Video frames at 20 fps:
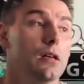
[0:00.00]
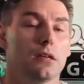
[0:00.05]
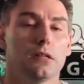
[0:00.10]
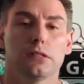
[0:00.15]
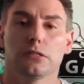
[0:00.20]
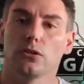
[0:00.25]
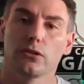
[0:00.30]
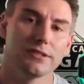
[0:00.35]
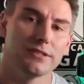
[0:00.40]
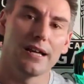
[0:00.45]

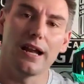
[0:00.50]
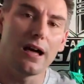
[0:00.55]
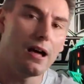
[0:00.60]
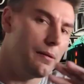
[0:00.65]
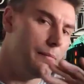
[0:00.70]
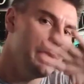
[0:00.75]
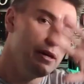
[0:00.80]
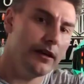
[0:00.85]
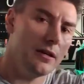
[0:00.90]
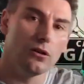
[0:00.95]
sans
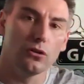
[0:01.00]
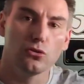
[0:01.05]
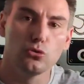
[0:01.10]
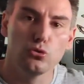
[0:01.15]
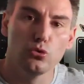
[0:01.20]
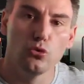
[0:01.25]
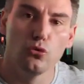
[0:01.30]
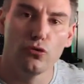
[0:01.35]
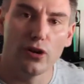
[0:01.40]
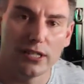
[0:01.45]
alarmer
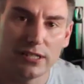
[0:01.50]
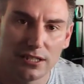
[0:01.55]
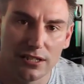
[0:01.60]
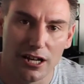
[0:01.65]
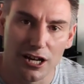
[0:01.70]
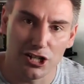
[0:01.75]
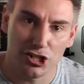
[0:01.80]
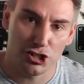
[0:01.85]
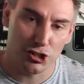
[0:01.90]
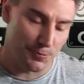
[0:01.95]
tout le
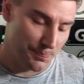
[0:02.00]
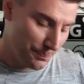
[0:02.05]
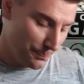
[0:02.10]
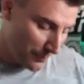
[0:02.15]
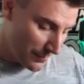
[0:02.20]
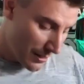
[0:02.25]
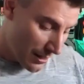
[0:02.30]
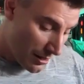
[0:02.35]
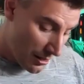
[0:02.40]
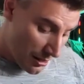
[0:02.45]
voisinage.
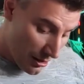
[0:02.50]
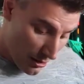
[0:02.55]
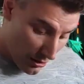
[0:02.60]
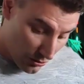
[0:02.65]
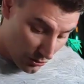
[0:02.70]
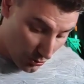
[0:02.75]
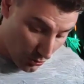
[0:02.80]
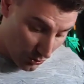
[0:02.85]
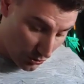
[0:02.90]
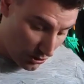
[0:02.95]

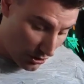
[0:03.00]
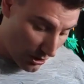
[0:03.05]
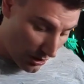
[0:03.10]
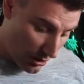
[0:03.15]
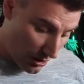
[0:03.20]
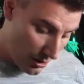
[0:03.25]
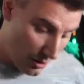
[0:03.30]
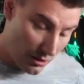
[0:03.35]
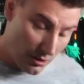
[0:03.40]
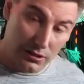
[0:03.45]
Donc,
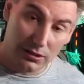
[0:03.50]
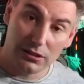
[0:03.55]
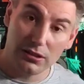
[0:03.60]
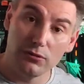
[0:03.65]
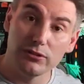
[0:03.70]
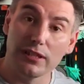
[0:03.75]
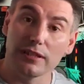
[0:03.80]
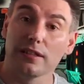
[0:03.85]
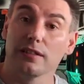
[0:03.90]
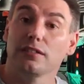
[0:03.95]
euh, si
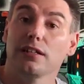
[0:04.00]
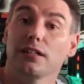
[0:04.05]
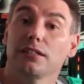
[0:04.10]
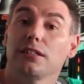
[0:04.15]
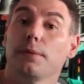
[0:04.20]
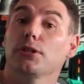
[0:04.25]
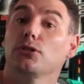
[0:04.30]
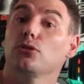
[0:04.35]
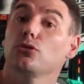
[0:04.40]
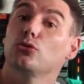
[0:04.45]
vous êtes
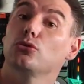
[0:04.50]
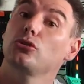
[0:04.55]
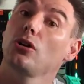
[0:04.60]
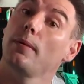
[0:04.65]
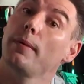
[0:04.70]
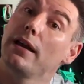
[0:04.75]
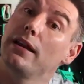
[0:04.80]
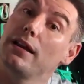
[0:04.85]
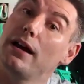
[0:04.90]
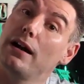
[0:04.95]
intéressé par ce
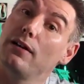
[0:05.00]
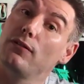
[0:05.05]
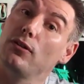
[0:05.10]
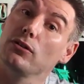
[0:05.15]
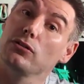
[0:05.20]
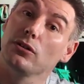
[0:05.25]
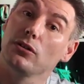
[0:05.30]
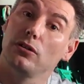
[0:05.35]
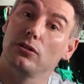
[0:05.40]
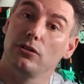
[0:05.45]
scooter, bah, il est à
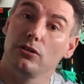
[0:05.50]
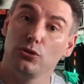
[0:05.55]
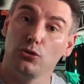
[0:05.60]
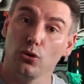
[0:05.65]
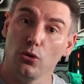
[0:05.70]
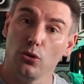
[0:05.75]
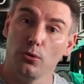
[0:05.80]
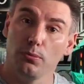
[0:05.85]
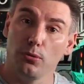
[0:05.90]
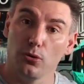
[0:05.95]
vendre euh,
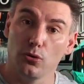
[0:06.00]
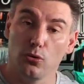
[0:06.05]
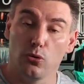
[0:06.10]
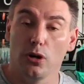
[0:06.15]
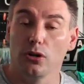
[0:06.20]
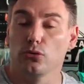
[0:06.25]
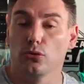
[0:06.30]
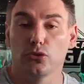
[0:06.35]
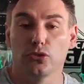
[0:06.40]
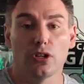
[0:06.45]
sur le Bon
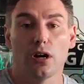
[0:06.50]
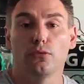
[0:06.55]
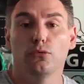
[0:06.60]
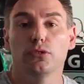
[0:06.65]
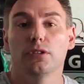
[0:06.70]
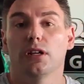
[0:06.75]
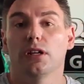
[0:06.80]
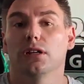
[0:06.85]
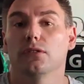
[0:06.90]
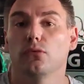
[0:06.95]
Coin. Donc, c'est à vous
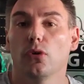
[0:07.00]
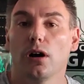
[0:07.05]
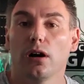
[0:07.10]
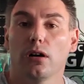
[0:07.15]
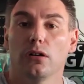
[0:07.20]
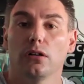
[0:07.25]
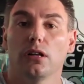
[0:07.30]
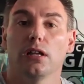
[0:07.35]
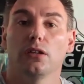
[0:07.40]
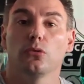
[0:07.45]
d'aller voir
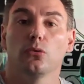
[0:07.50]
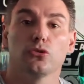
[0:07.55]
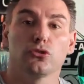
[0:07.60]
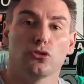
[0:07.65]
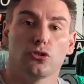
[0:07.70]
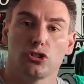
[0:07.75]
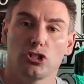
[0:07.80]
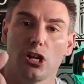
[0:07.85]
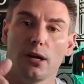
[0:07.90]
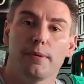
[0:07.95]
euh,
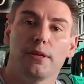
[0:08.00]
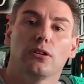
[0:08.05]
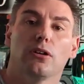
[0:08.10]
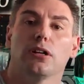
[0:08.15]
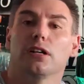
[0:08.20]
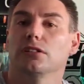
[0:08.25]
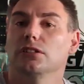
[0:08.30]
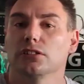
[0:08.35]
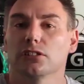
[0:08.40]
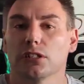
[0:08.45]
l'annonce. Je la mets dans
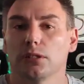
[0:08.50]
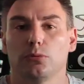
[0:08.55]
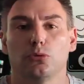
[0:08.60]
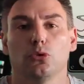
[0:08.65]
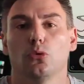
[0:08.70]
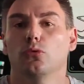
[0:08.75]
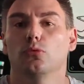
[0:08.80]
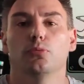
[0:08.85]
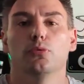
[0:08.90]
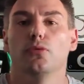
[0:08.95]
la
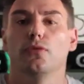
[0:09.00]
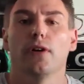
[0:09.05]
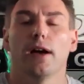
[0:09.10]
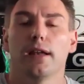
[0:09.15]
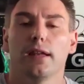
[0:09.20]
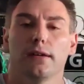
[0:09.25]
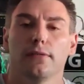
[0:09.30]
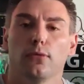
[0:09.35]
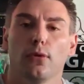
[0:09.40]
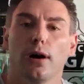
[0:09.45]
description. Vous pouvez
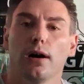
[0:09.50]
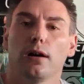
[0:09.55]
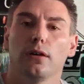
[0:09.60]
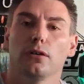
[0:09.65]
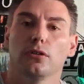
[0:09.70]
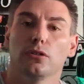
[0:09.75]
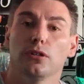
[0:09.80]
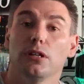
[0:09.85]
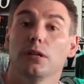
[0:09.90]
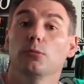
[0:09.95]
aller
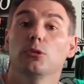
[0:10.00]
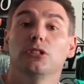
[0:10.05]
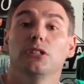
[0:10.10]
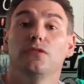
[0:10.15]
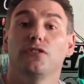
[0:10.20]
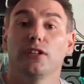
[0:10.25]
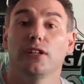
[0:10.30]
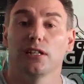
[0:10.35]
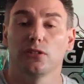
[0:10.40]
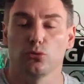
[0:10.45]
voir les
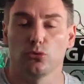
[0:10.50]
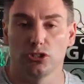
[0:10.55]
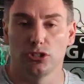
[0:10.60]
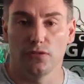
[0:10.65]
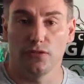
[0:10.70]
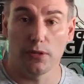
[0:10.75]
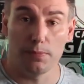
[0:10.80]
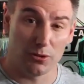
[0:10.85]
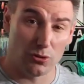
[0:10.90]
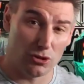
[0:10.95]
modifications que j'ai
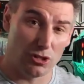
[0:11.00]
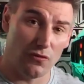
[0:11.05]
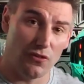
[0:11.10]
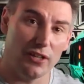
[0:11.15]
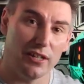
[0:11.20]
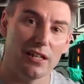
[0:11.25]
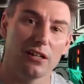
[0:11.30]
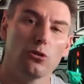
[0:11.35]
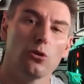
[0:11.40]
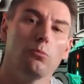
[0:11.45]
faites parce que j'ai
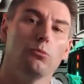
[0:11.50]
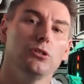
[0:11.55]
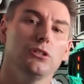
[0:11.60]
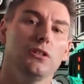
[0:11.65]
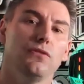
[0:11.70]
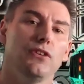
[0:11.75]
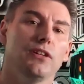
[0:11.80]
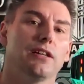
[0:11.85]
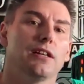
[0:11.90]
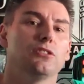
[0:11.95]
fait quelques
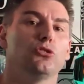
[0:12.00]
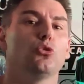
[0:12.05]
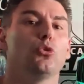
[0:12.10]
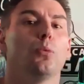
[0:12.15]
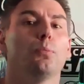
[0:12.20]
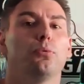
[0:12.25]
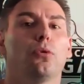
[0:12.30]
modifications